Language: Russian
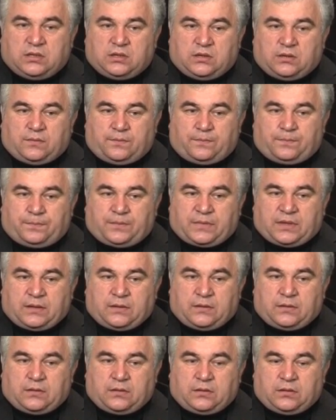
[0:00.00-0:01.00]
Эм,
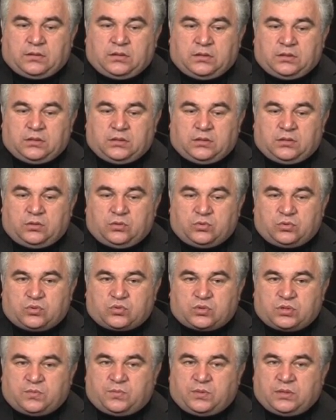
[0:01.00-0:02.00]
э, и люди
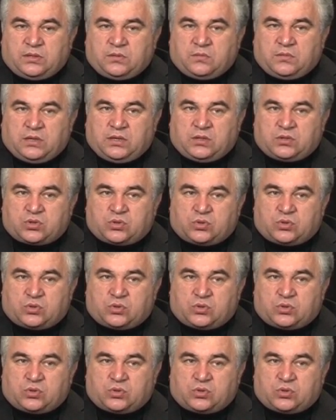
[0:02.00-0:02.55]
уже понимают,